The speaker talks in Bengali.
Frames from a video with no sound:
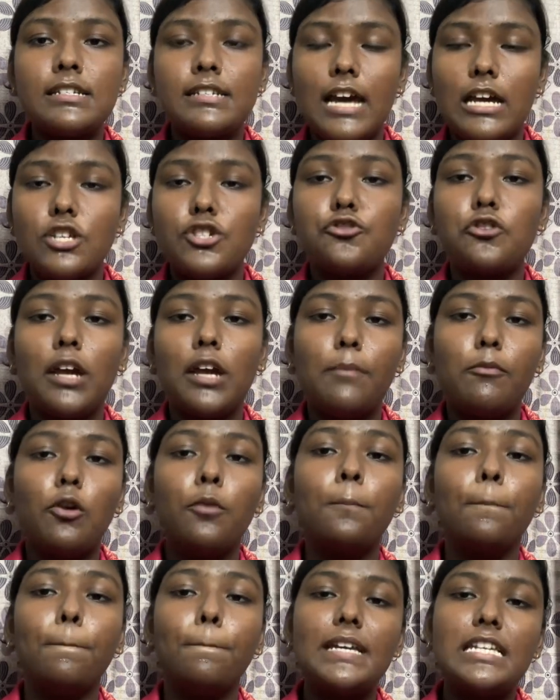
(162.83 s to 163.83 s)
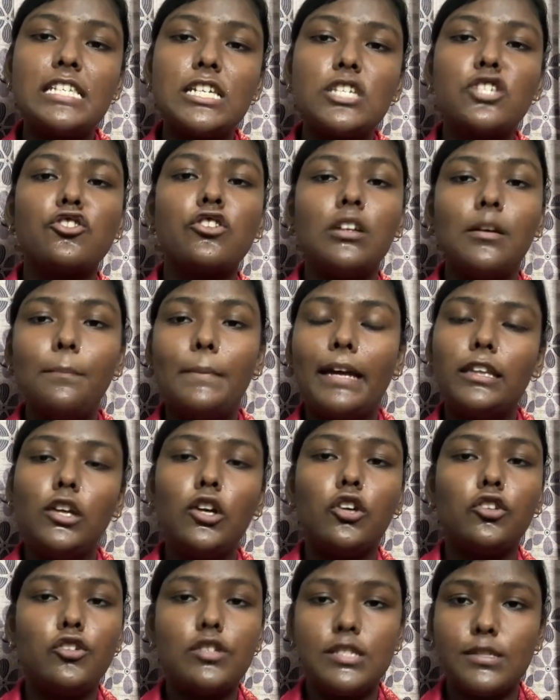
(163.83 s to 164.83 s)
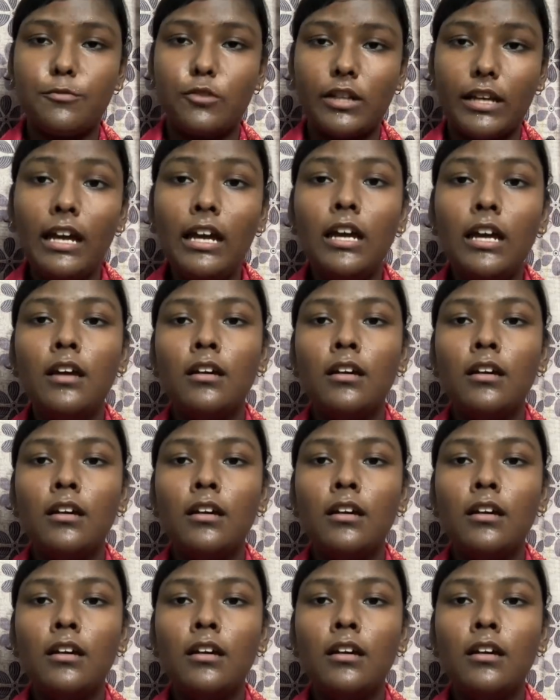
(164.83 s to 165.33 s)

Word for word: রাষ্ট্র এবং বিশেষ করে ব্যক্তিগত জীবনে